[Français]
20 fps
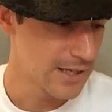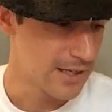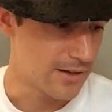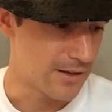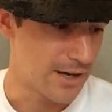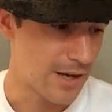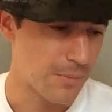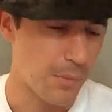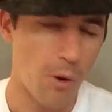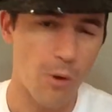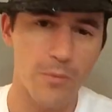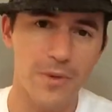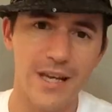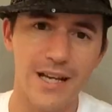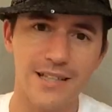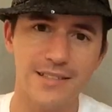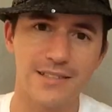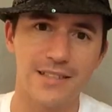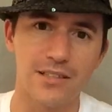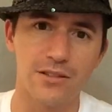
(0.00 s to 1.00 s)
Euh, la
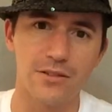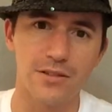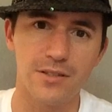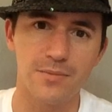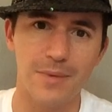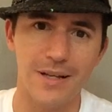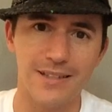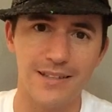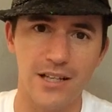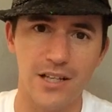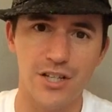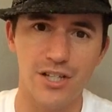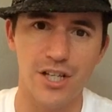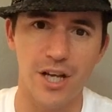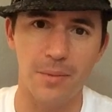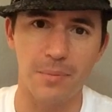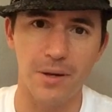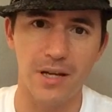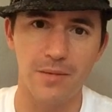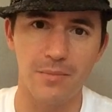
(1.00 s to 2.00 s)
première, c'est que ce matin,
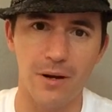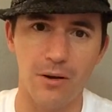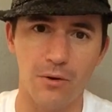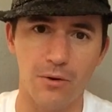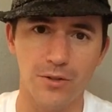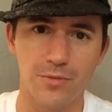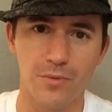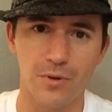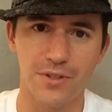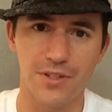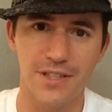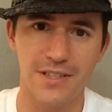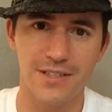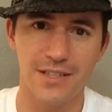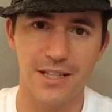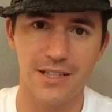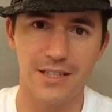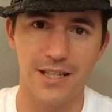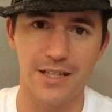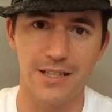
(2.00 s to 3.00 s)
j'ai appris malheureusement le
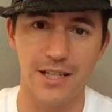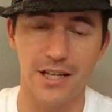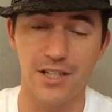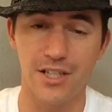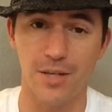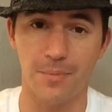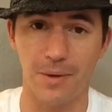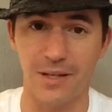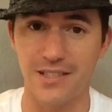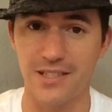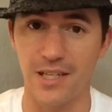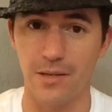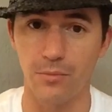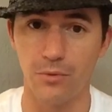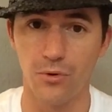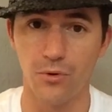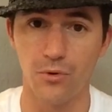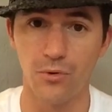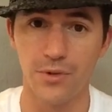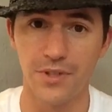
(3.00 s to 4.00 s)
décès de quelqu'un que j'appréciais
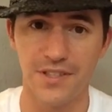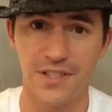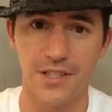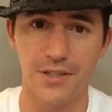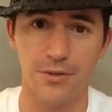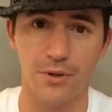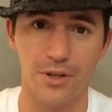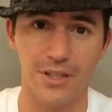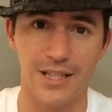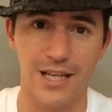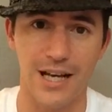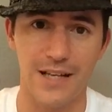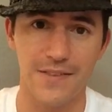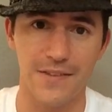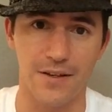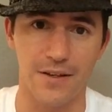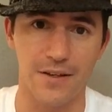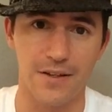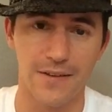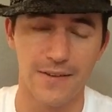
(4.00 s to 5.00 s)
beaucoup ici sur
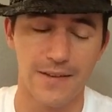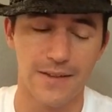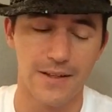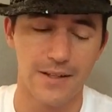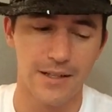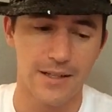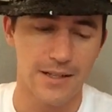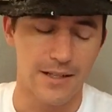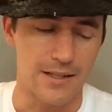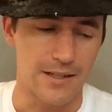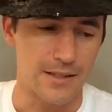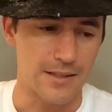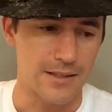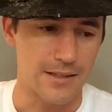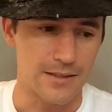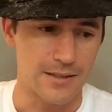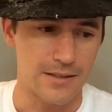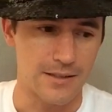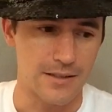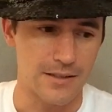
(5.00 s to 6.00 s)
Cannes.
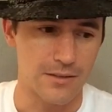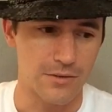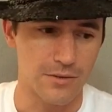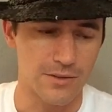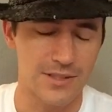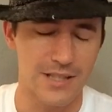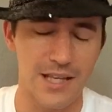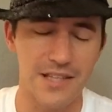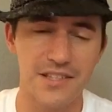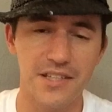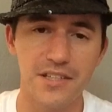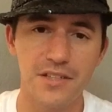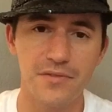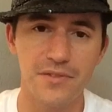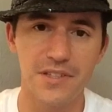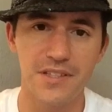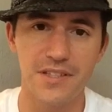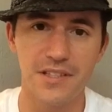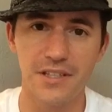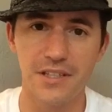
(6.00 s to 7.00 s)
donc c'est assez
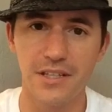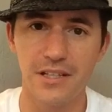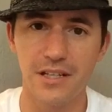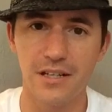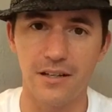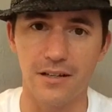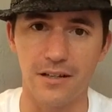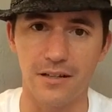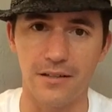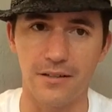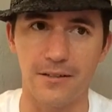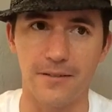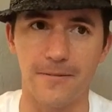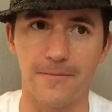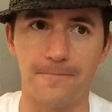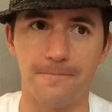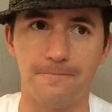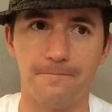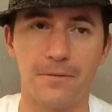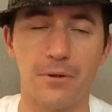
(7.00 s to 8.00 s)
difficile.
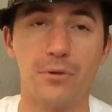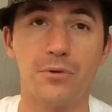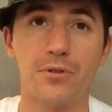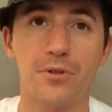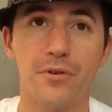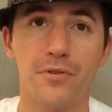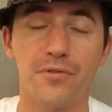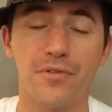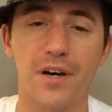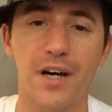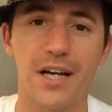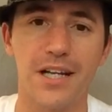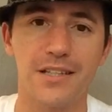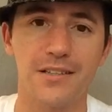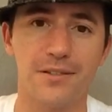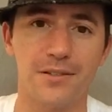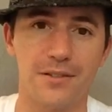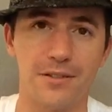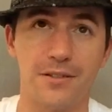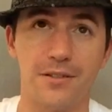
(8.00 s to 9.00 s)
donc Fred,